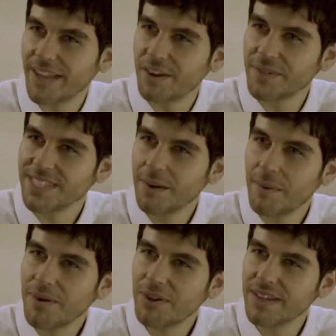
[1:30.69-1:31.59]
¿Que no iba a ser
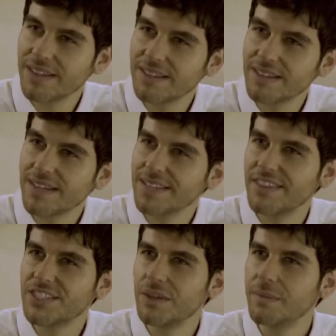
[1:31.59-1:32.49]
amable o qué? ¿Qué te
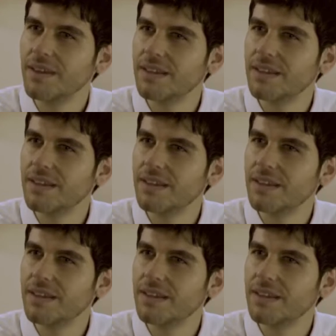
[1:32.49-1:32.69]
han dicho de mí?